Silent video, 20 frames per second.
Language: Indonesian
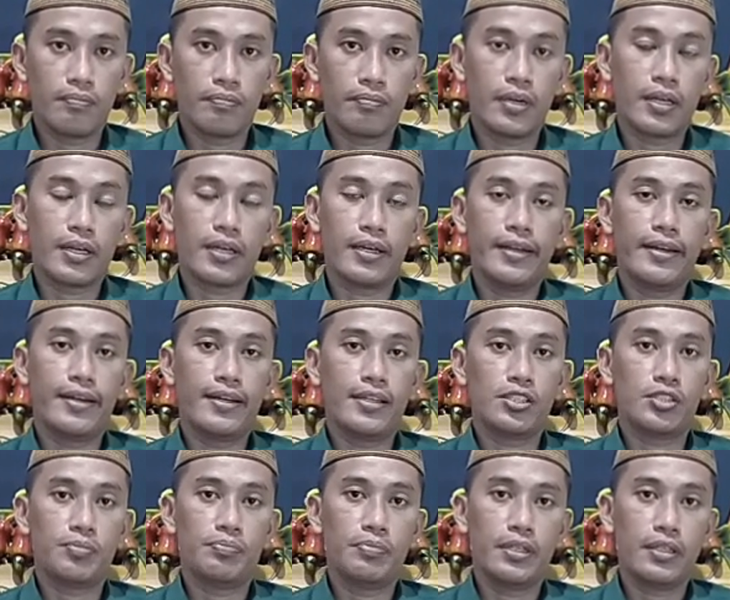Maka dengan
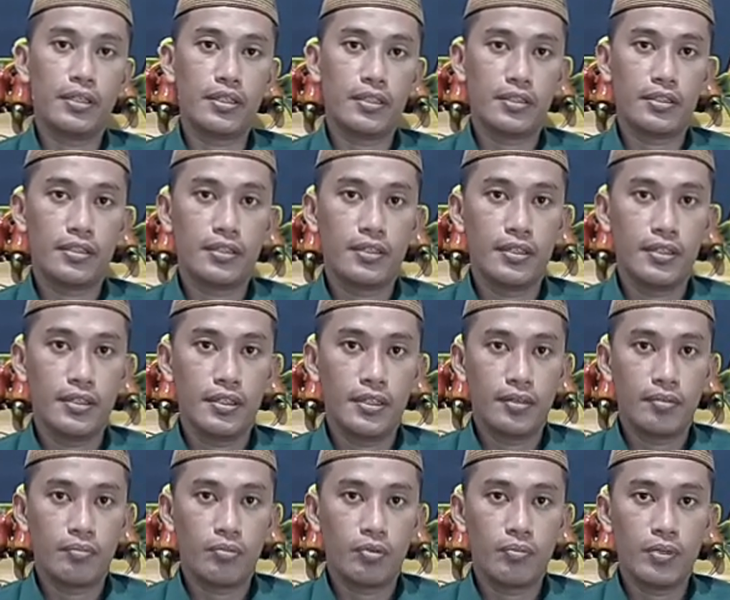spirit,
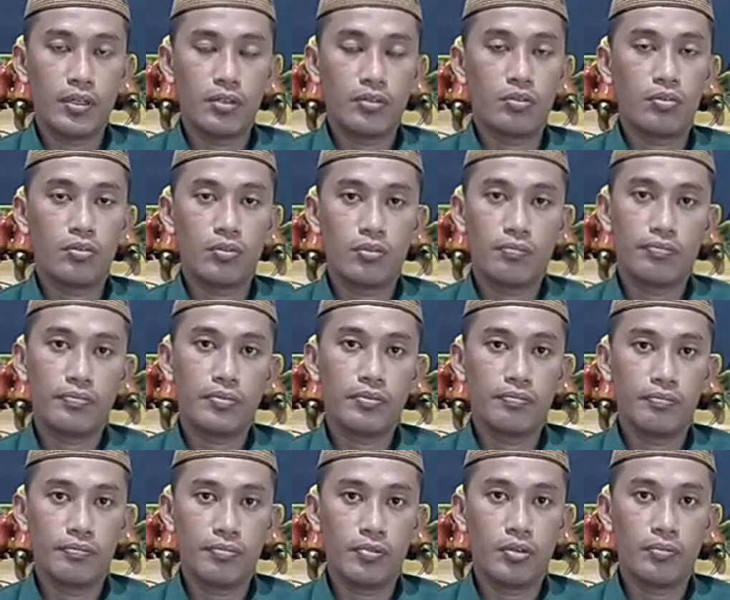momentum,
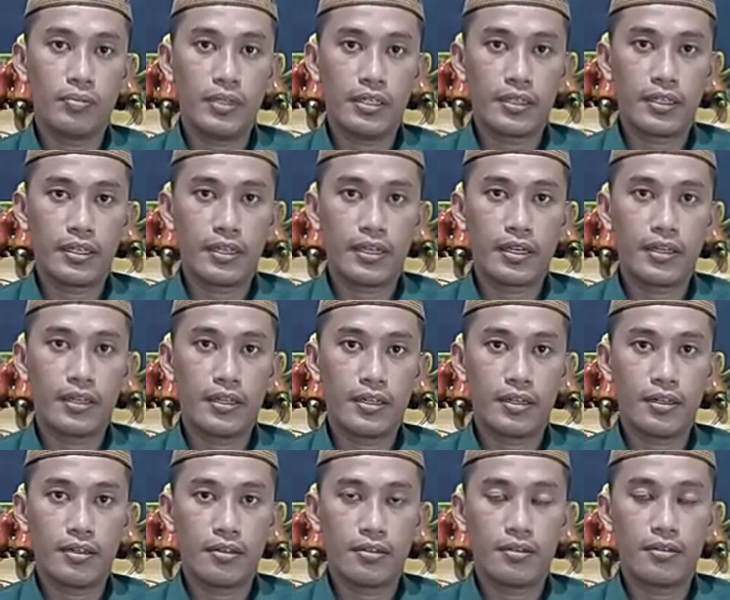momen
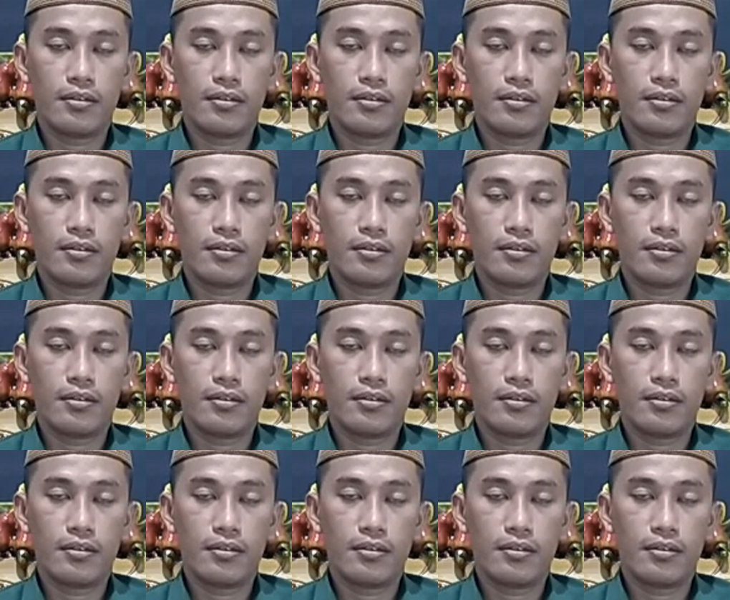kelahiran